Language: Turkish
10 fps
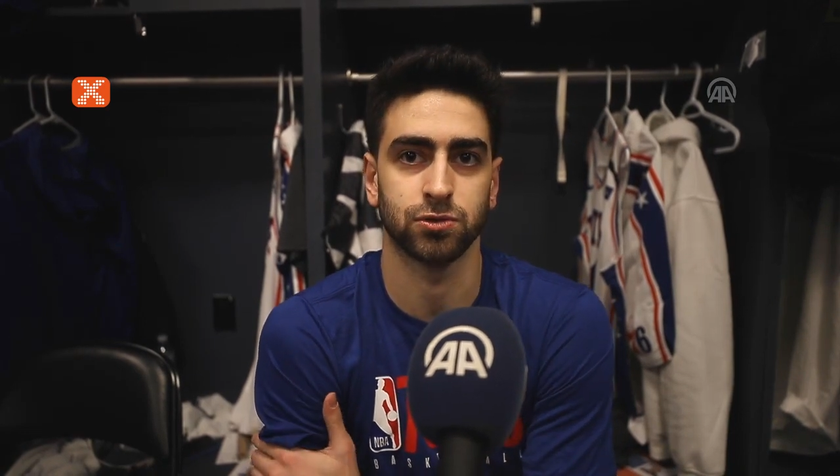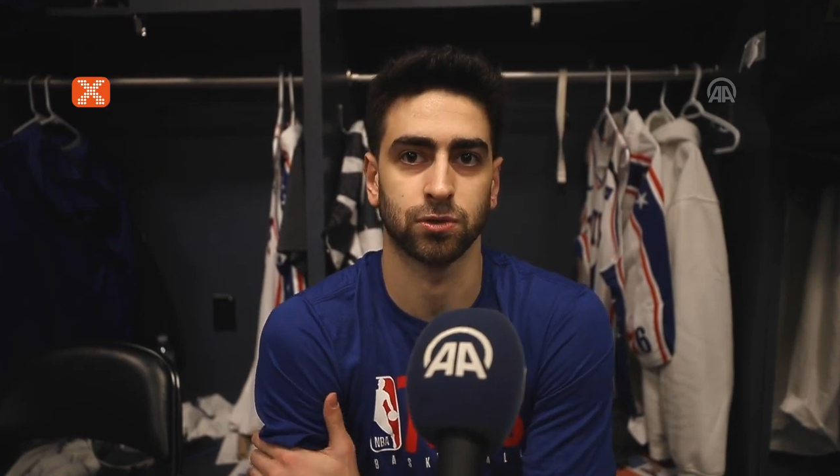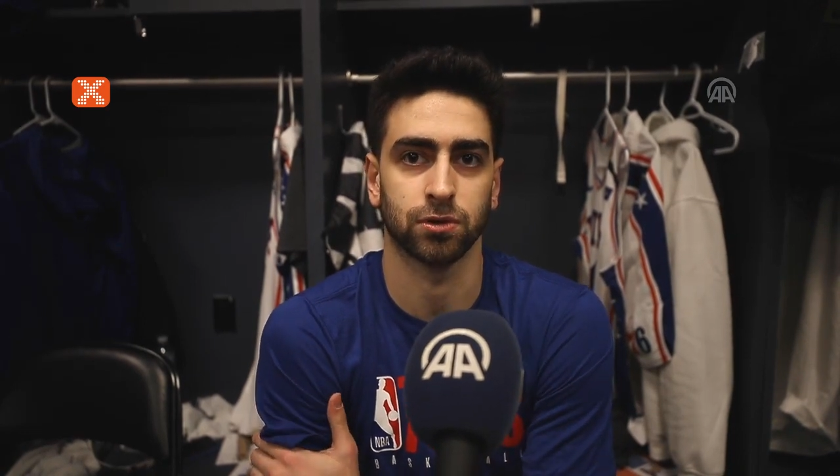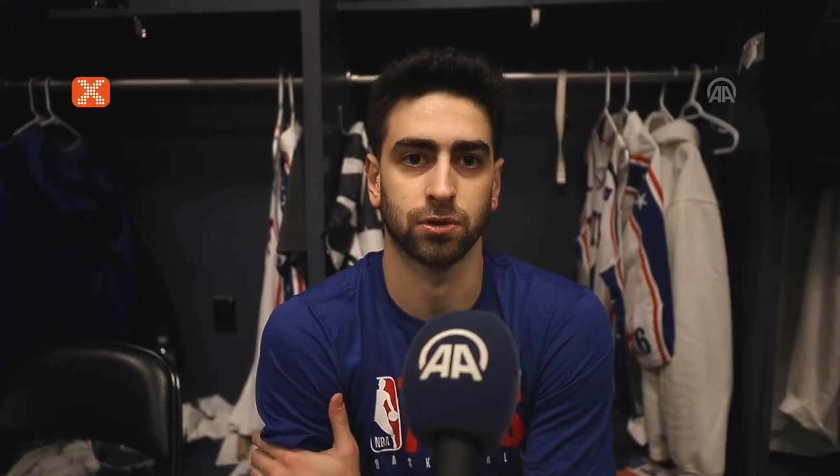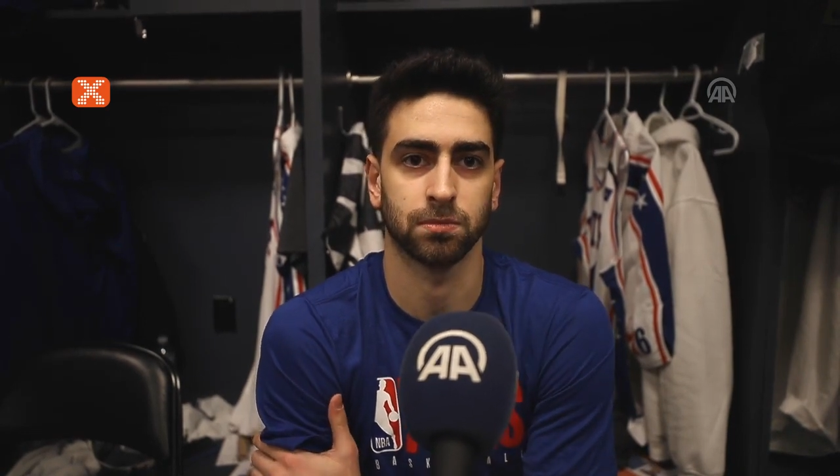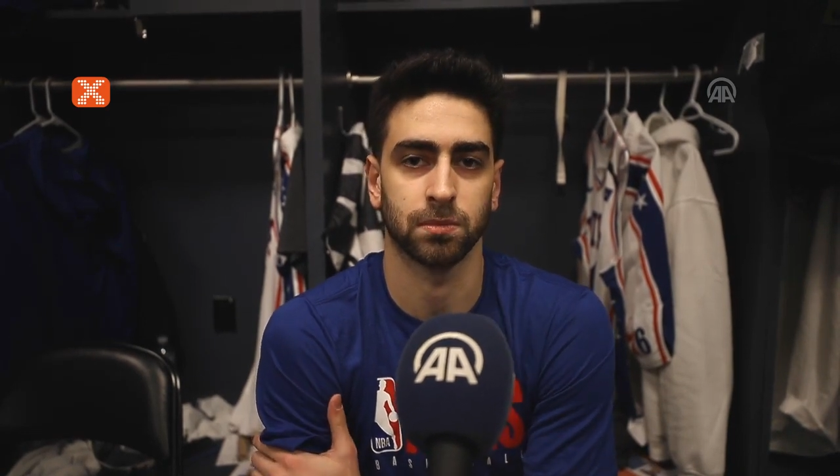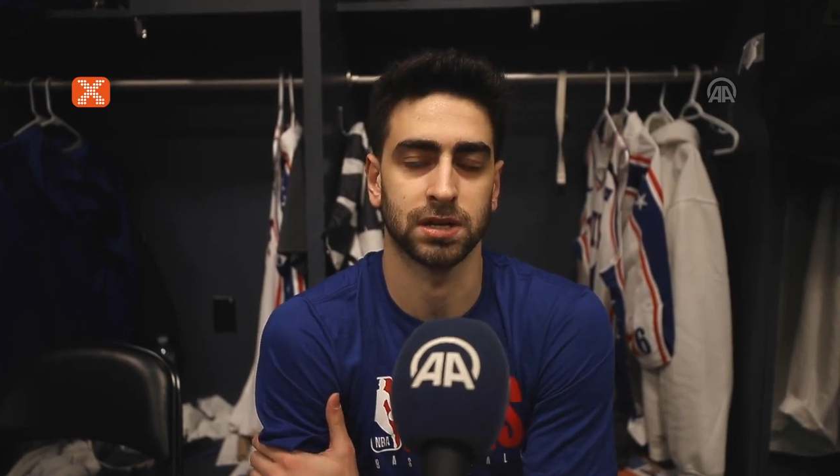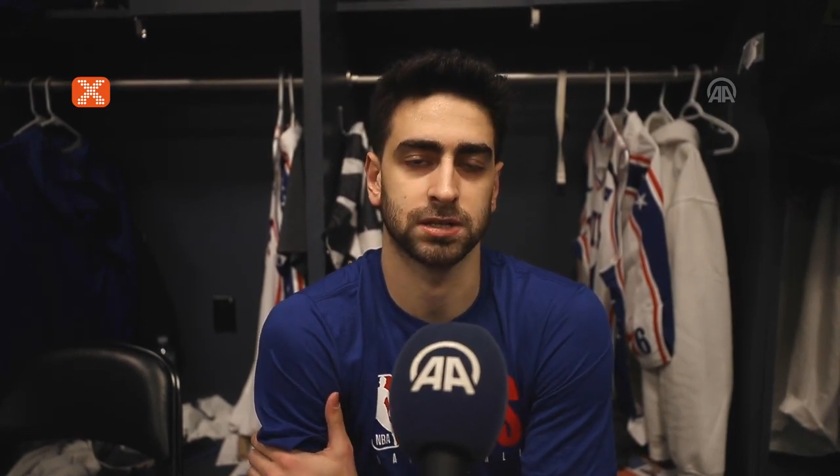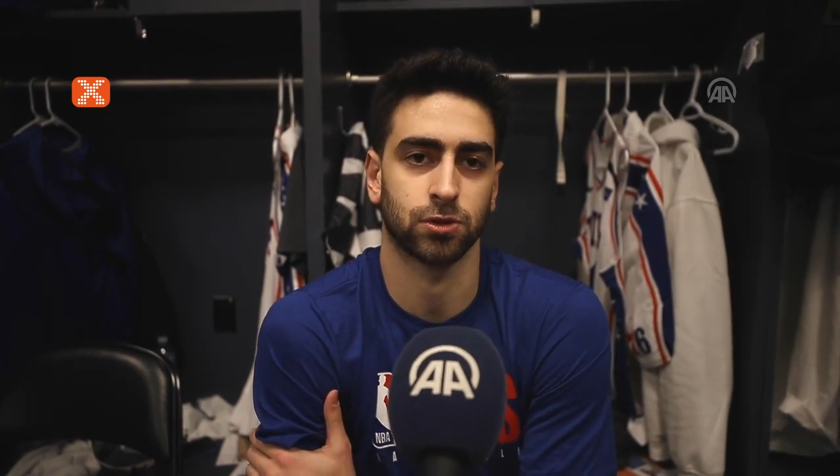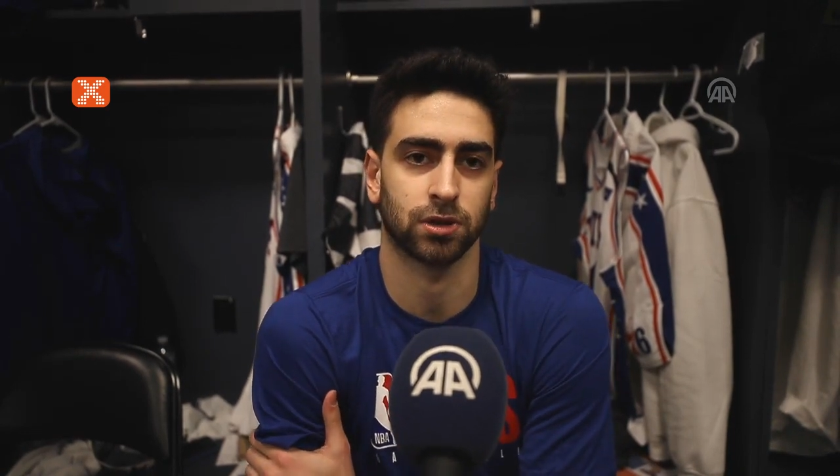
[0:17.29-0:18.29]
Çünkü
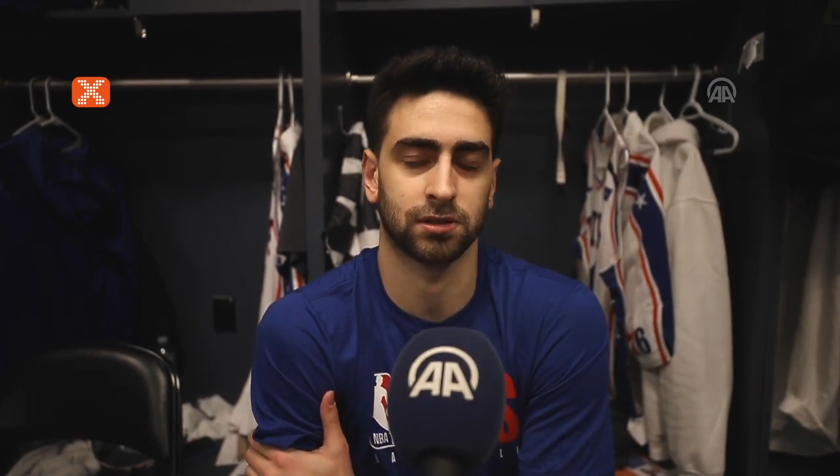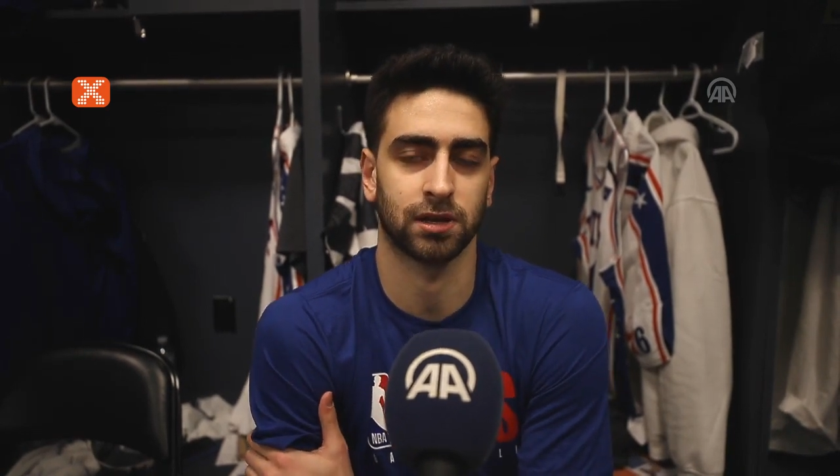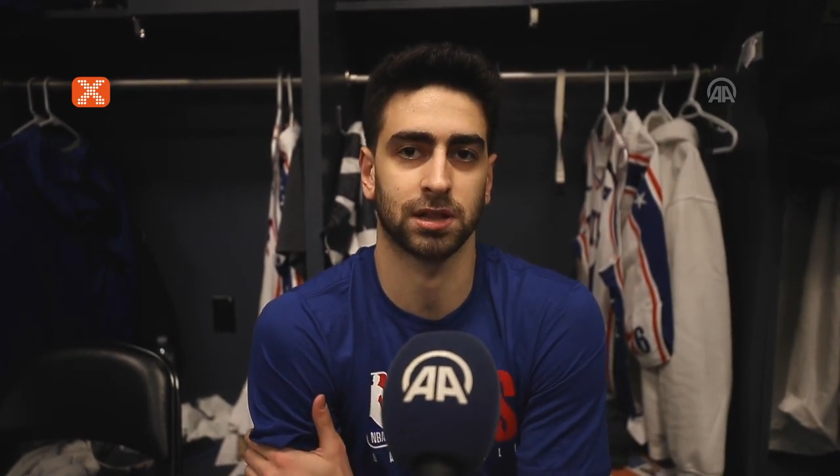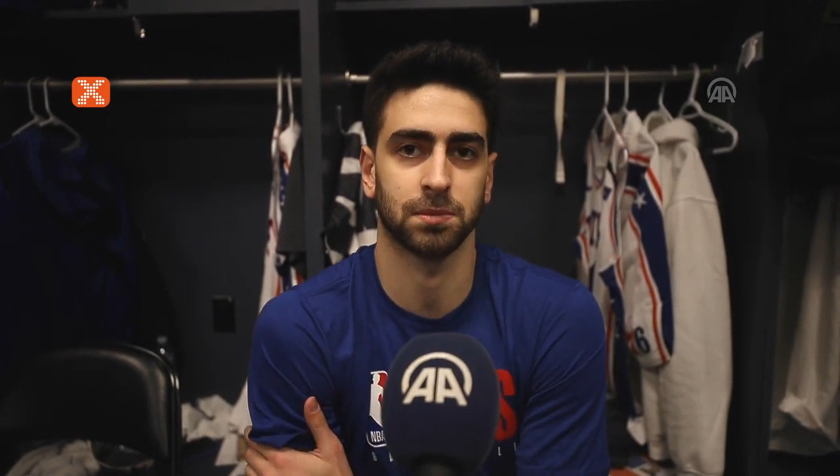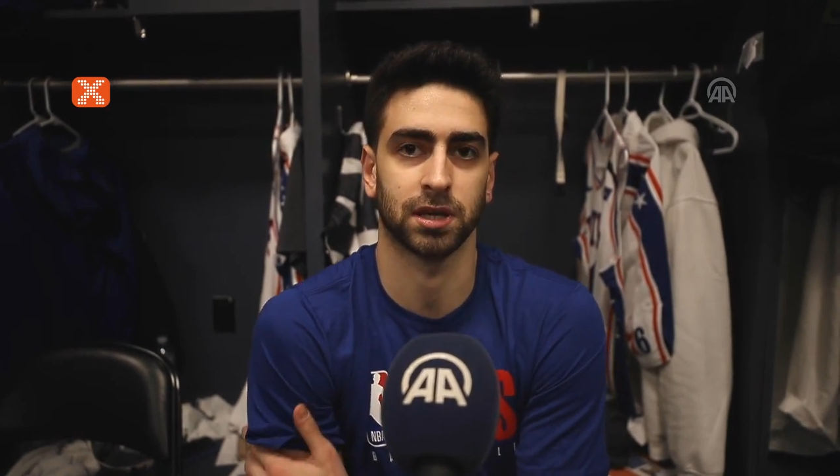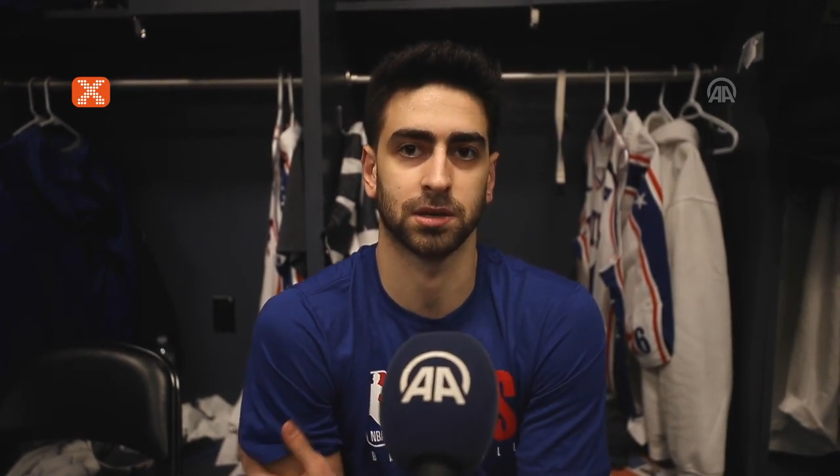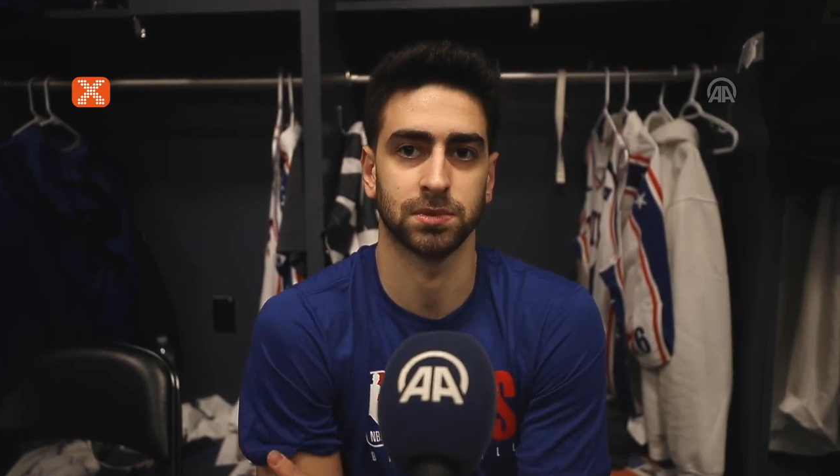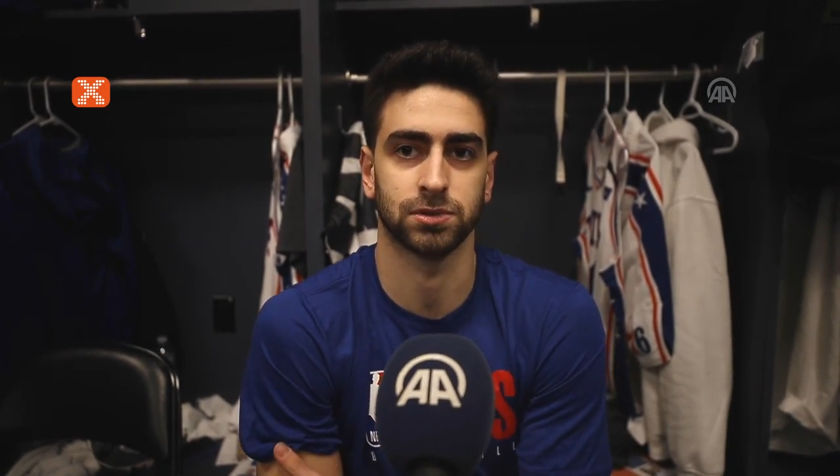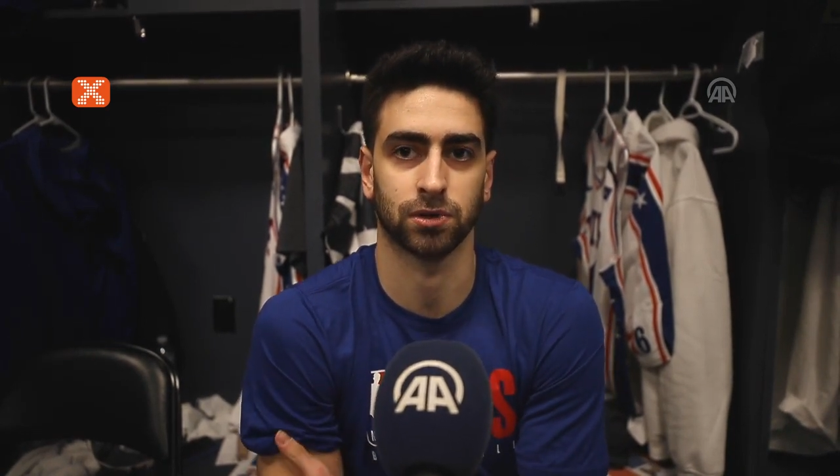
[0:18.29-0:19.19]
bence çok yetenekli bir ekibiz,